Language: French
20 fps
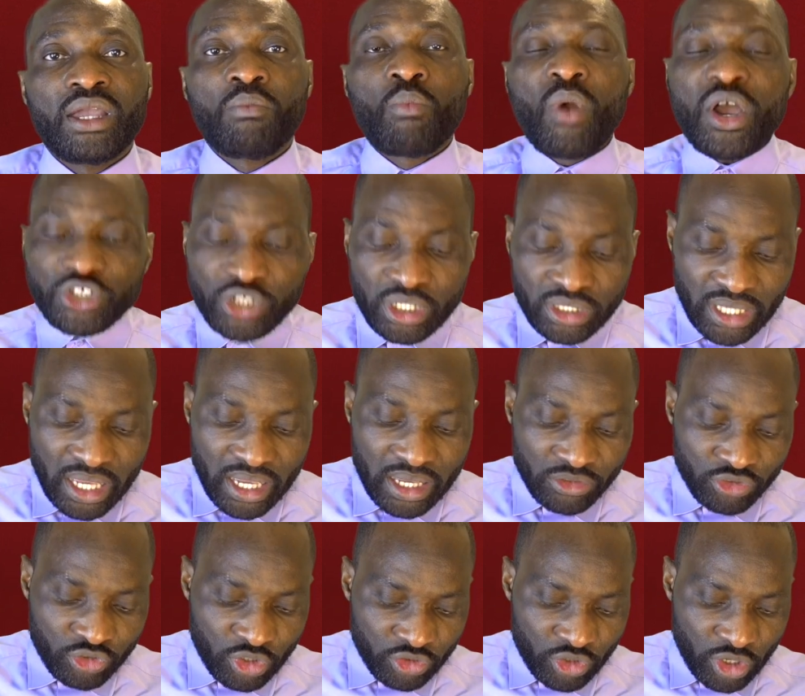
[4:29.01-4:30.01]
Moi,
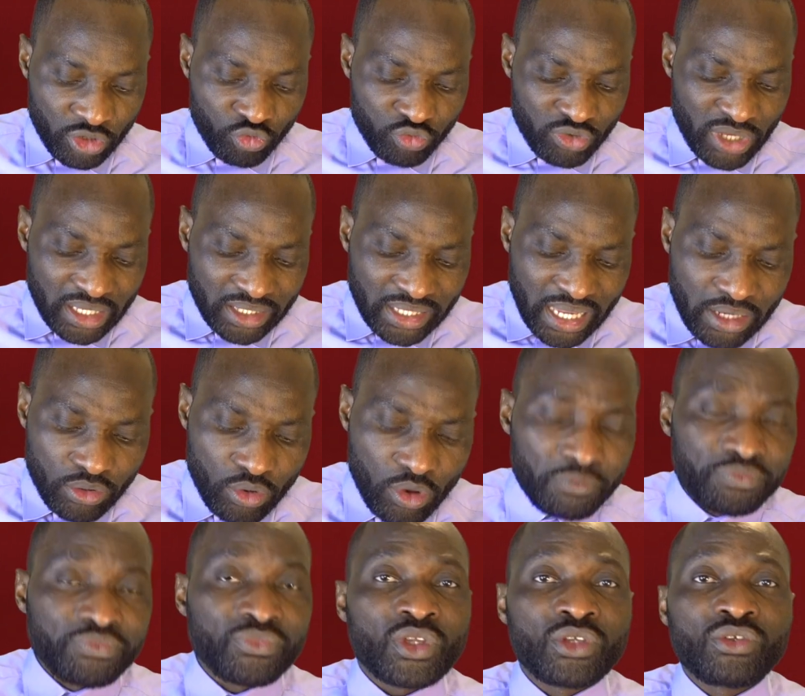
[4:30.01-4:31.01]
je, suis en train
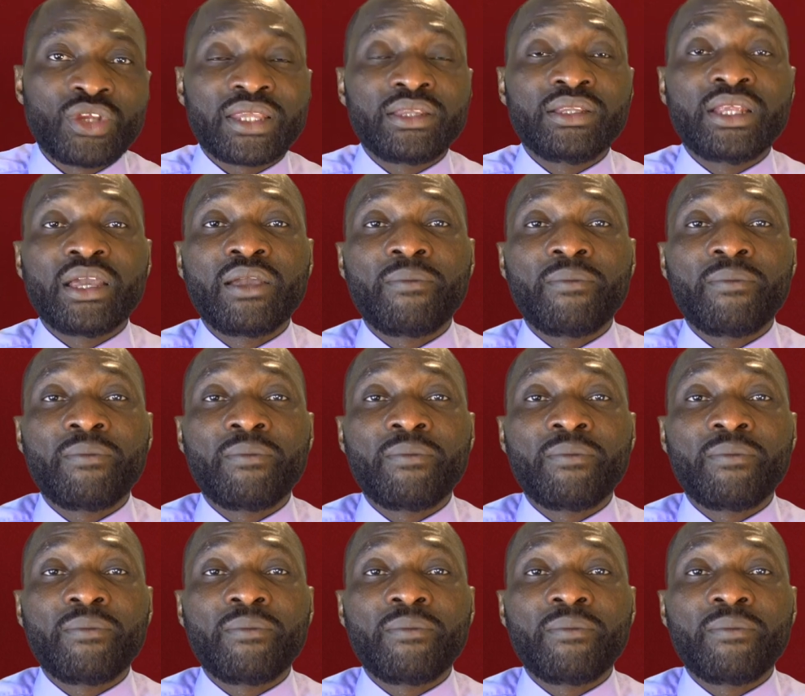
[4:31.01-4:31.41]
de, de,